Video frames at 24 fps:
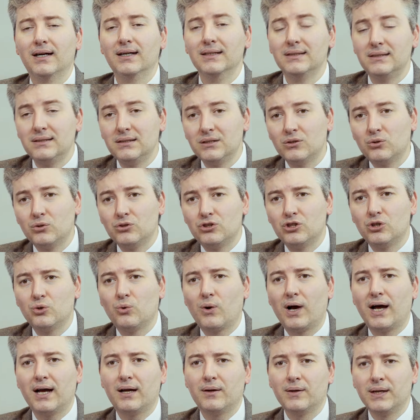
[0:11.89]
Antes de
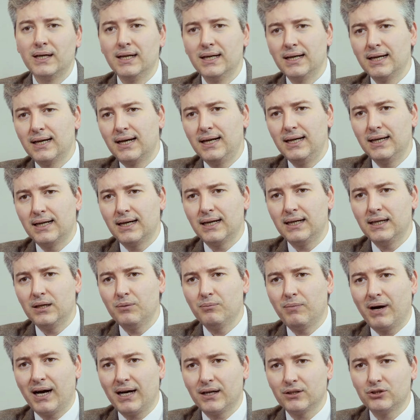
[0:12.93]
continuar, clica ali
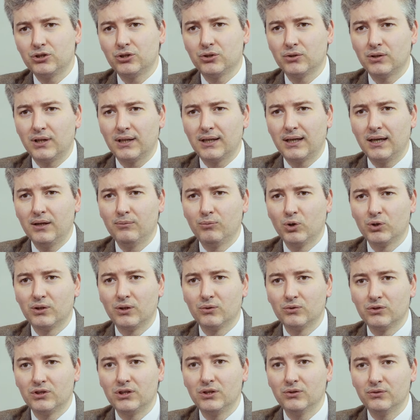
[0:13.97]
embaixo naquele
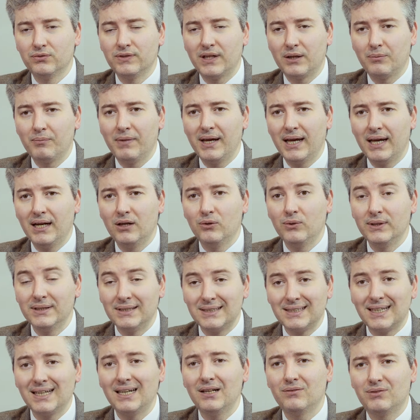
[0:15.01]
botãozinho vermelho,
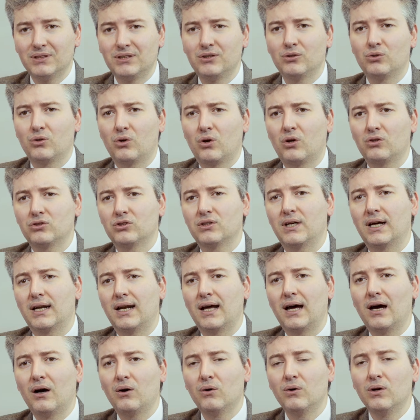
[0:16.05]
inscreva-se no nosso
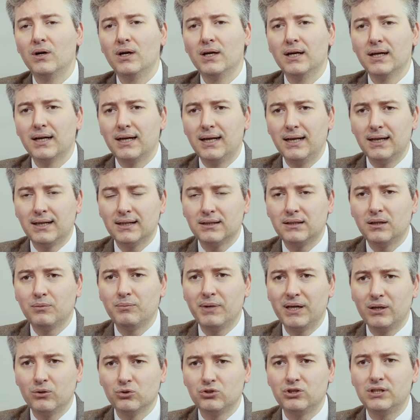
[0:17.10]
canal, clica
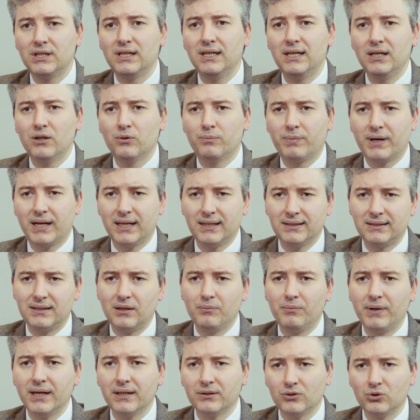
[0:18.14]
também no sininho para
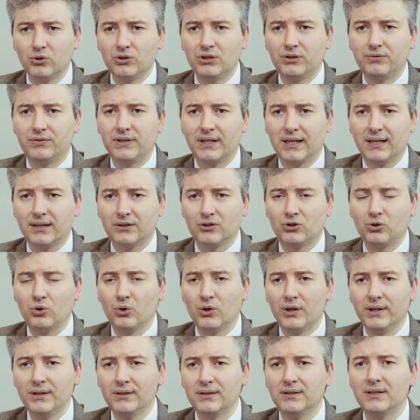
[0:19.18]
receber as
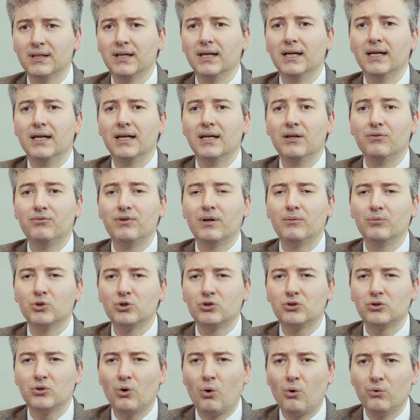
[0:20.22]
notificações e
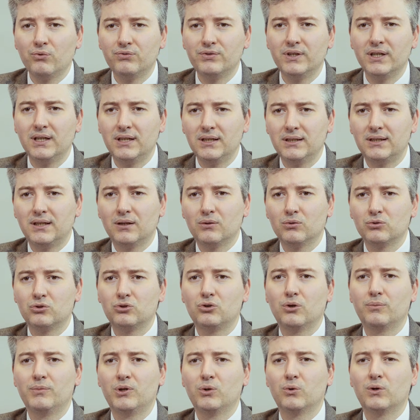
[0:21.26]
vamos ouvir então
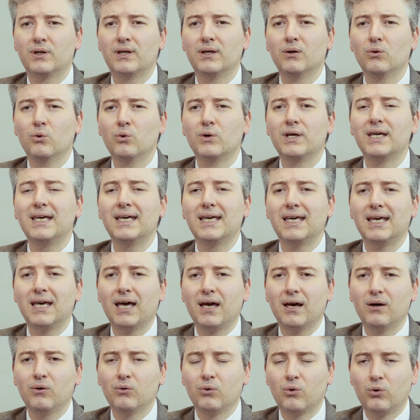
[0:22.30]
sobre o, o que, que
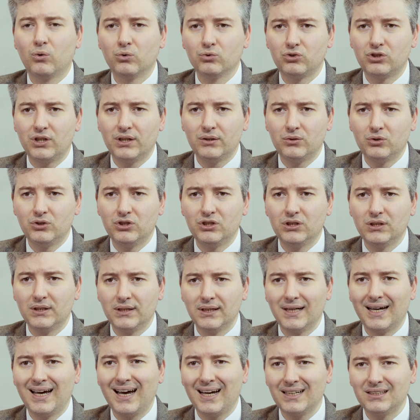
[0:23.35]
é o conceito
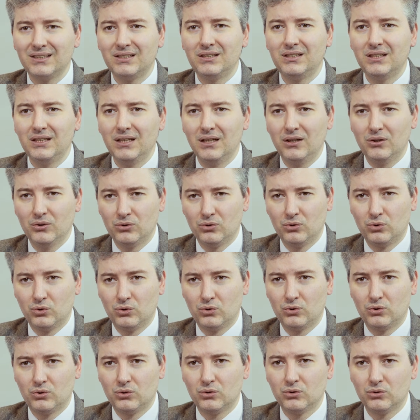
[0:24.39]
de gatilho
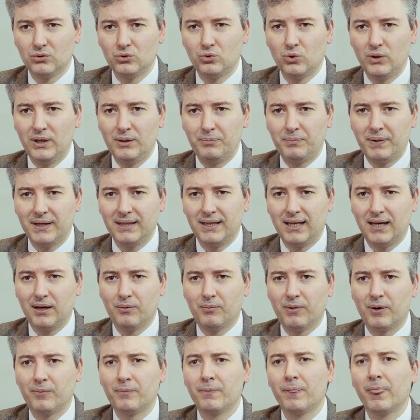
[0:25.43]
do, do
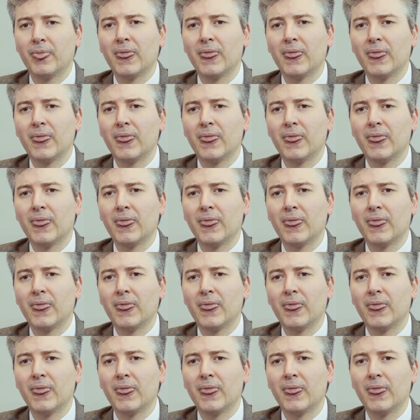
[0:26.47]
lipedema.